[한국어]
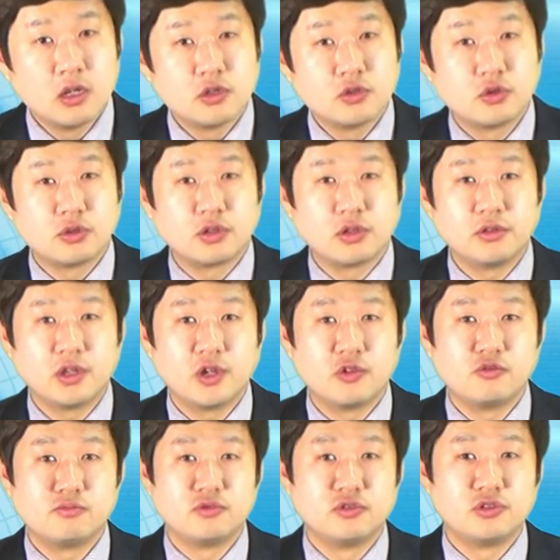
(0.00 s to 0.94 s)

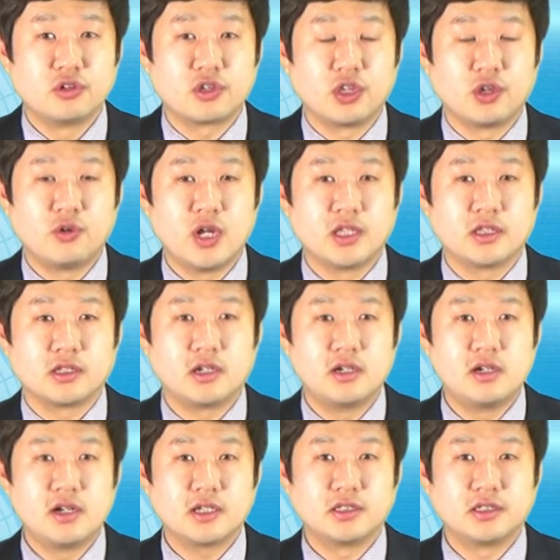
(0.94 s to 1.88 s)
조선해운 분석기관
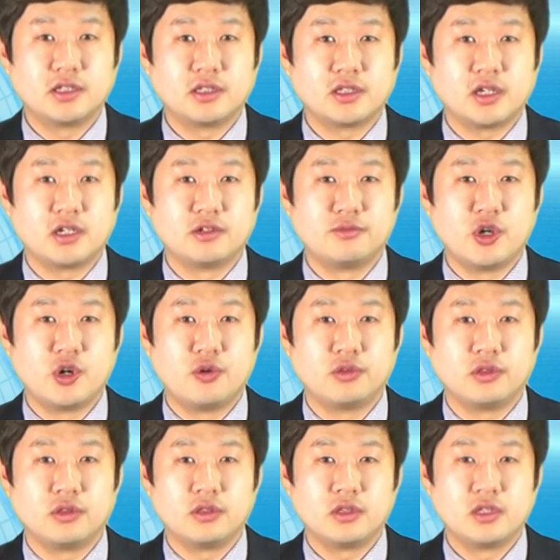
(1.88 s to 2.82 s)
클락슨에
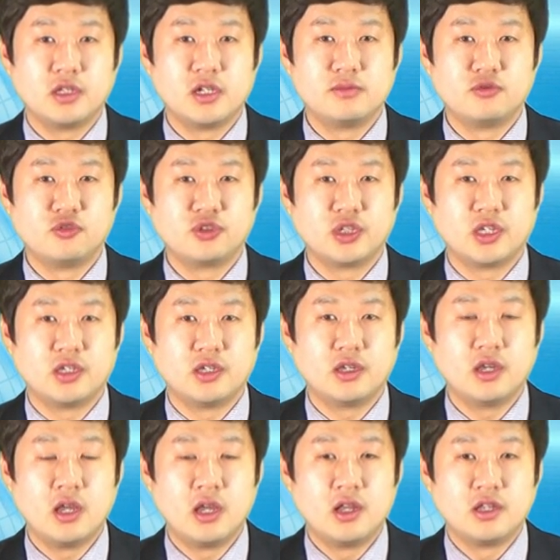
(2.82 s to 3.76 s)
따르면
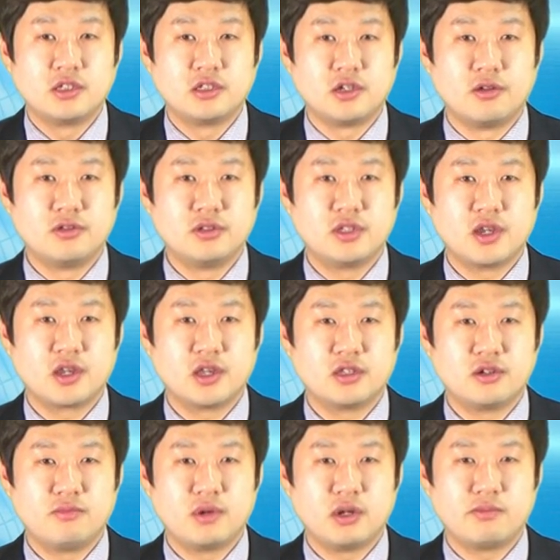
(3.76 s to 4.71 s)
1분기 전 세계
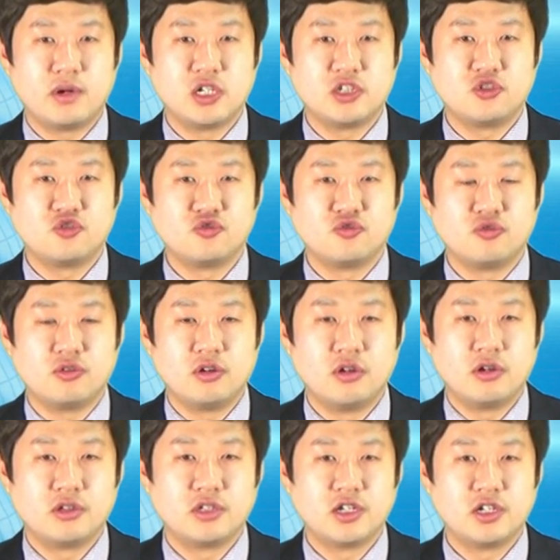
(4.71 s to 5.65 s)
선박 발주
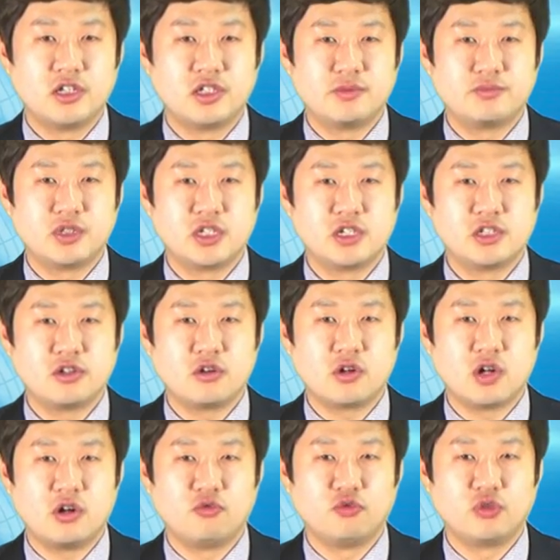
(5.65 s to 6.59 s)
77척
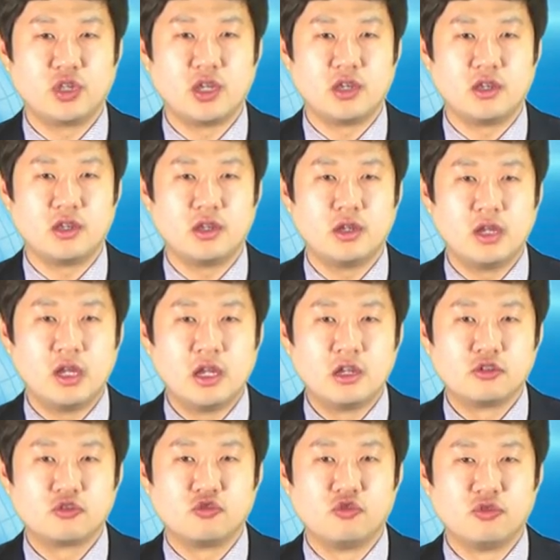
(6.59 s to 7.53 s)
가운데
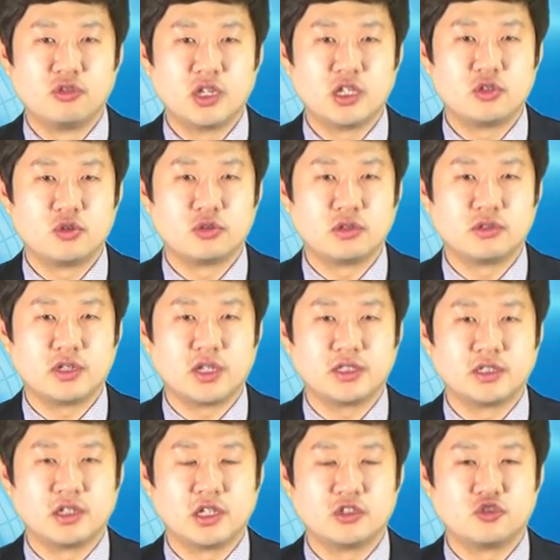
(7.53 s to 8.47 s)
국내
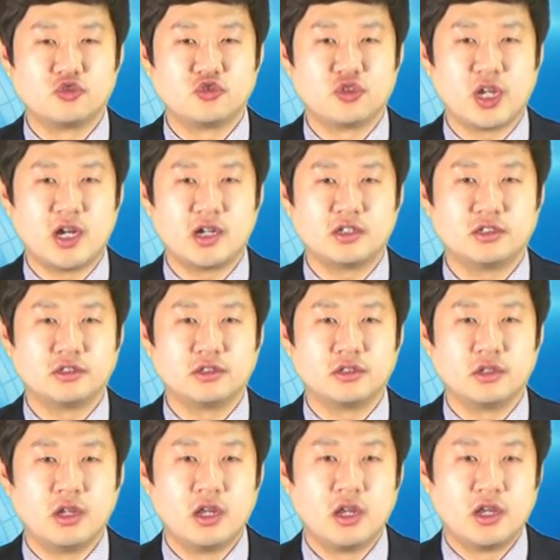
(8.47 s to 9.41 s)
조선사들의 수주량은
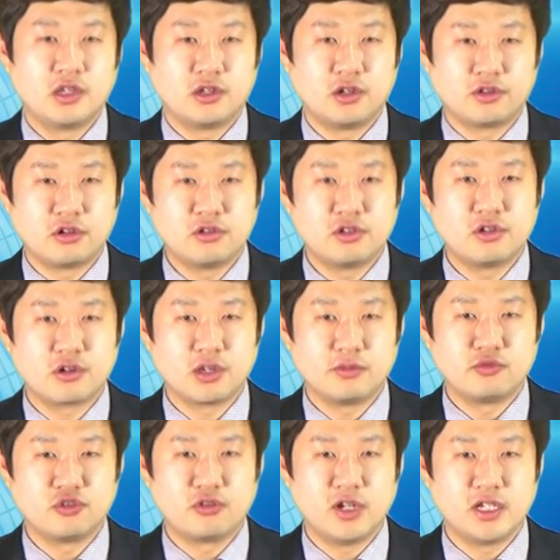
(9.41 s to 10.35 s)

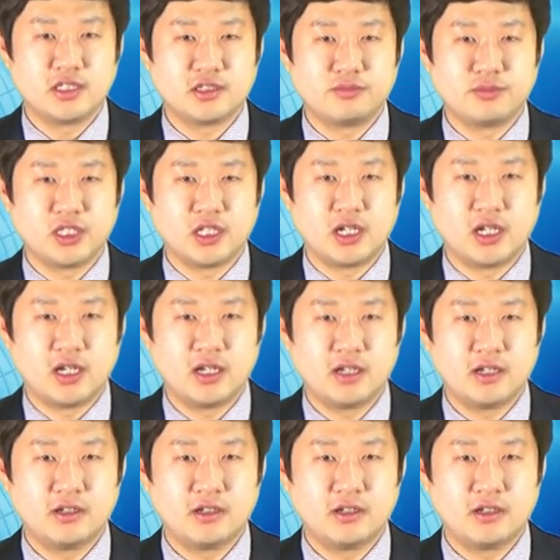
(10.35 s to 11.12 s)
8척에 불과했습니다.